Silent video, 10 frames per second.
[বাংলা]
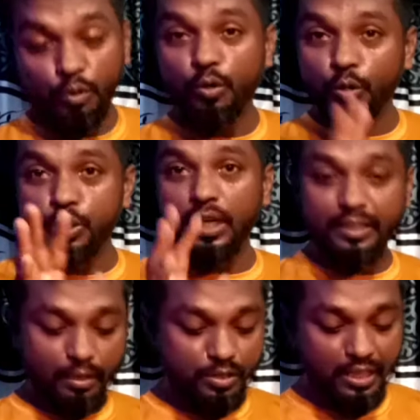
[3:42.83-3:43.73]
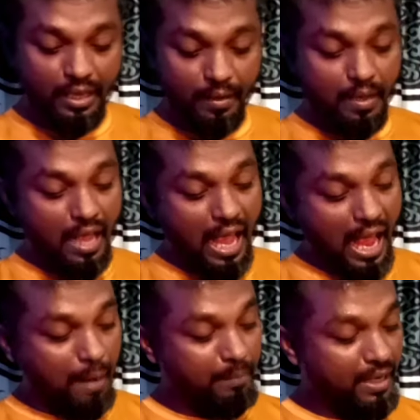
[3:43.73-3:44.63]
মূল কৌশলটা হচ্ছে
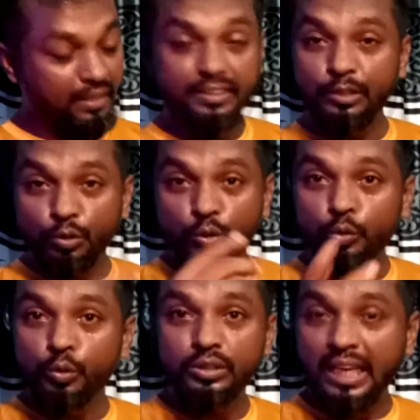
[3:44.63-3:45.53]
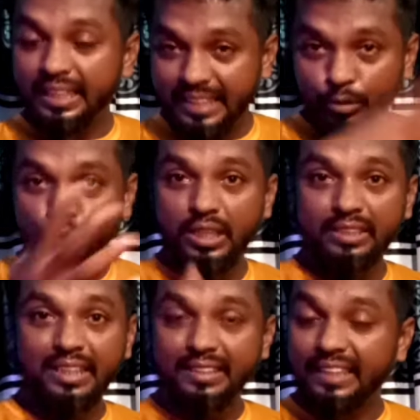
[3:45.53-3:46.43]
আমরা যেহেতু নতুন যারা জাদু
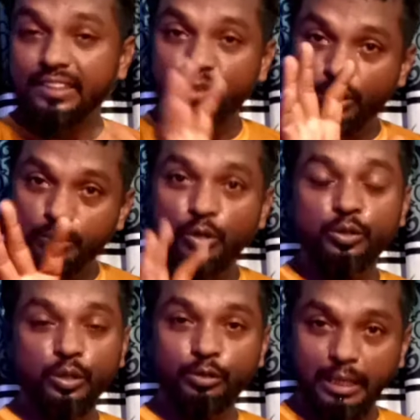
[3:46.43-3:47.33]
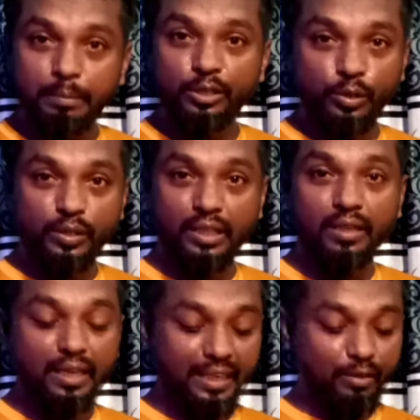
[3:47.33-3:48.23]
শিখছেন তাদের জন্যই মূলত কিন্তু এই ভিডিওটি
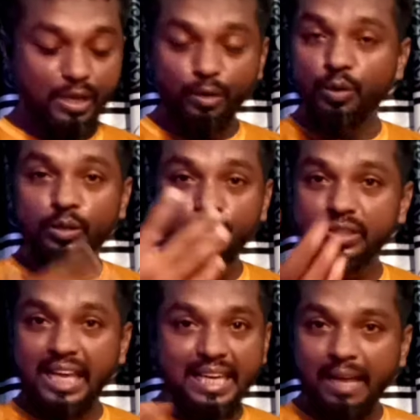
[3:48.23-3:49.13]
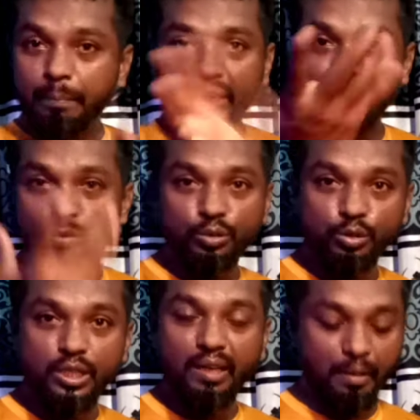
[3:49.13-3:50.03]
কারণ এগুলো কিন্তু চাইলেই আপনারা কেউ কিন্তু
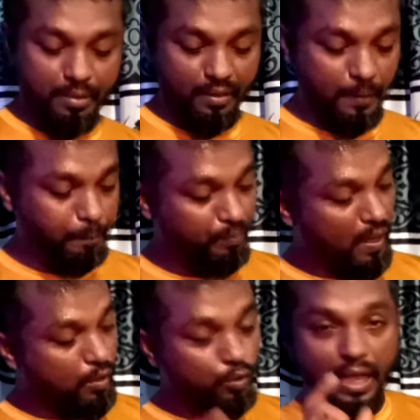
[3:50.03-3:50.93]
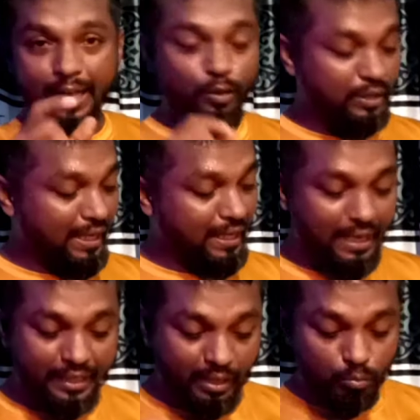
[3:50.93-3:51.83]
শেখাবে না তো এখন দেখেন
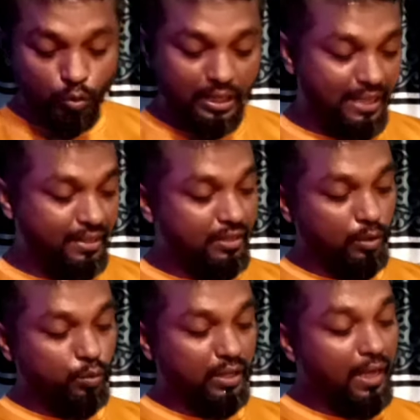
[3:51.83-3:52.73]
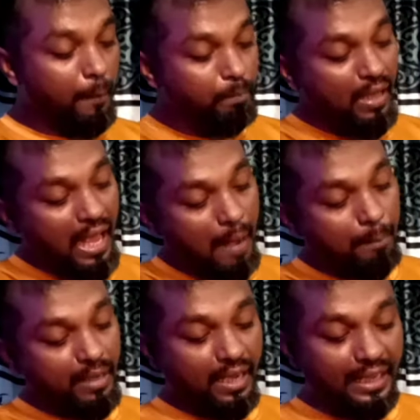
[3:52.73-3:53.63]
এটার মূল টেকনিকটা কোথায়
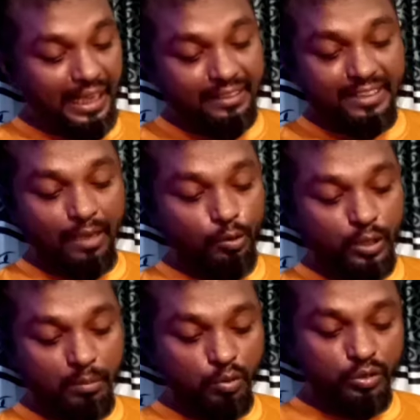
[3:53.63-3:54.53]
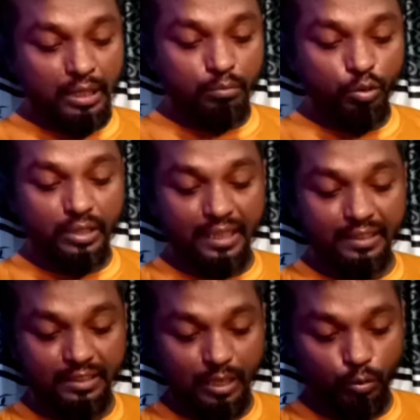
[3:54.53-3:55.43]
আমরা এই চাকুটার মধ্যেই মূল
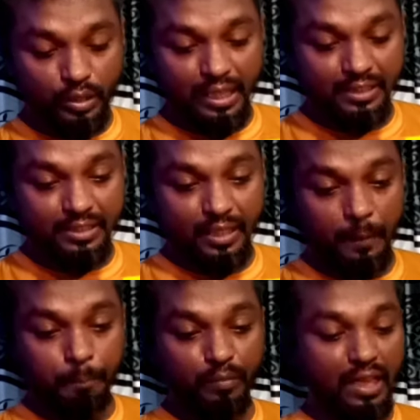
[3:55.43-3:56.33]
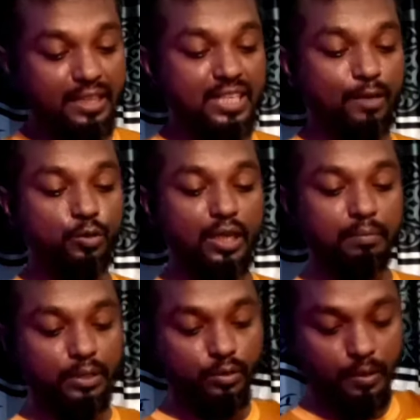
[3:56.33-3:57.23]
টেকনিকটা লুকিয়ে আছে এই চাকুটার
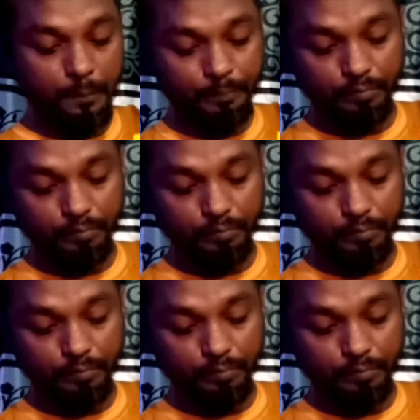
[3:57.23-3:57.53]
ভিতরে